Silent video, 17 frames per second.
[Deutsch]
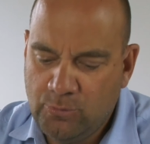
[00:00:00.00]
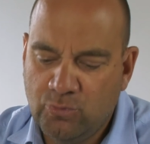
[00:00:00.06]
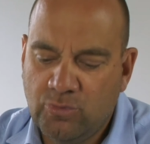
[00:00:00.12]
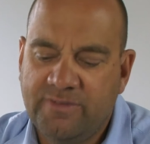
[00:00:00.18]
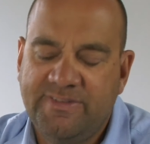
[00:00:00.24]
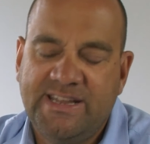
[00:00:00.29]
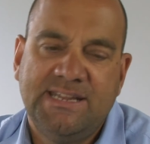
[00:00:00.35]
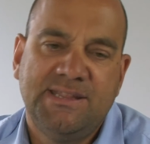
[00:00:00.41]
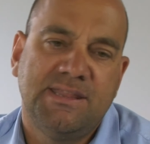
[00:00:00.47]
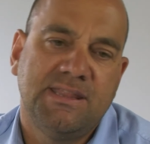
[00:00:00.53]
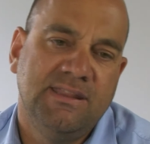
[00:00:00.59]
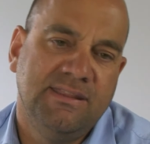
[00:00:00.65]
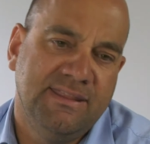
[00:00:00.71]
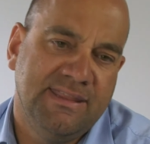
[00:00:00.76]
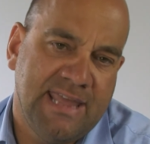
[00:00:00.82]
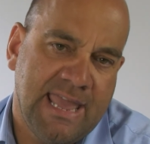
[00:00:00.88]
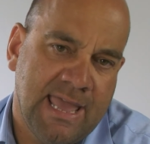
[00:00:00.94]
nur wenn es
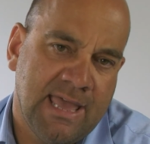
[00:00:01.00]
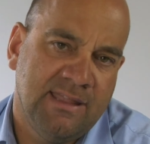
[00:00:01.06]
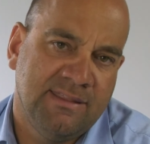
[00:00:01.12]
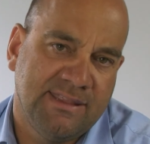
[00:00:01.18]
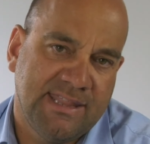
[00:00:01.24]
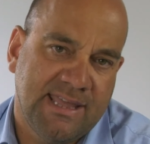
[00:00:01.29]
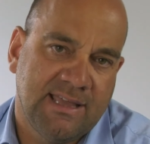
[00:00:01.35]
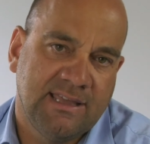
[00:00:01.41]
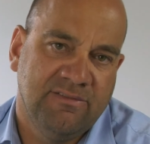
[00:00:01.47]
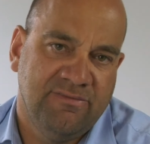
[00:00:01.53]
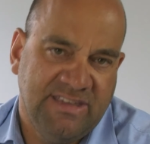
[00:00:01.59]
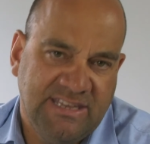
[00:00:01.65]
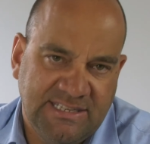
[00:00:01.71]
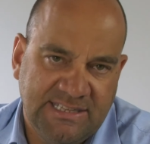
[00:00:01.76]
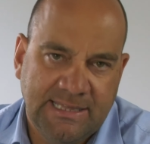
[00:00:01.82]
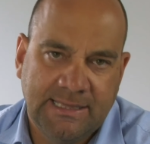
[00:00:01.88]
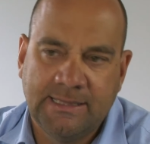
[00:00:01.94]
sehr, sehr
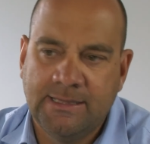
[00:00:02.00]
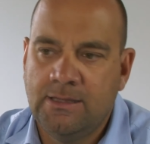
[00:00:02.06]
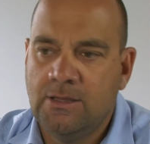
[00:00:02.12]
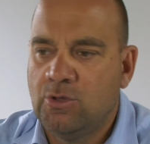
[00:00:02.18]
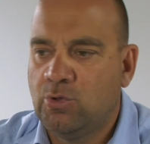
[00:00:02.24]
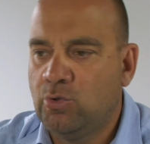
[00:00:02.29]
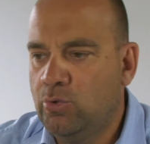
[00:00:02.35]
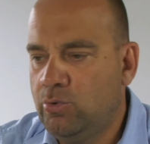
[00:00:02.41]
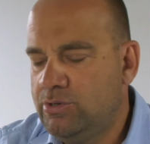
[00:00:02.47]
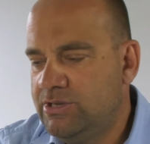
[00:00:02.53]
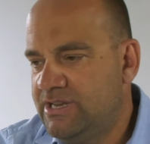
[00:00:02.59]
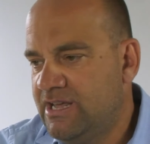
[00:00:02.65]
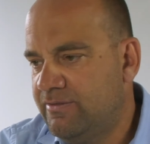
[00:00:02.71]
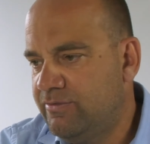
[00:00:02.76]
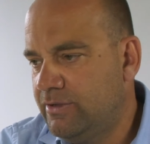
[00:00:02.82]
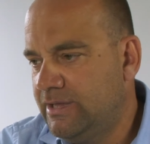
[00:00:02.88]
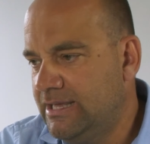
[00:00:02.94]
gewichtige Gründe
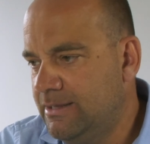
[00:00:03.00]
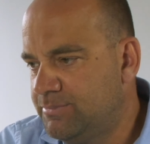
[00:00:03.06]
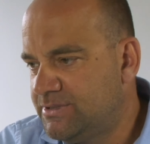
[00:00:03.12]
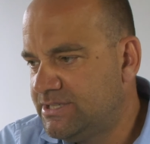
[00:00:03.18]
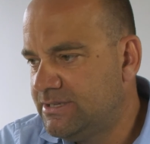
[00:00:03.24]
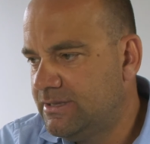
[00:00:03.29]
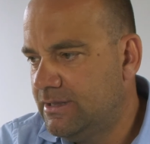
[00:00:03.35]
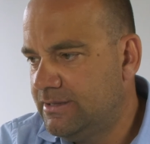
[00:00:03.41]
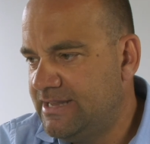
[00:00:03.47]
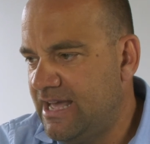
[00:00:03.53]
dafür gibt,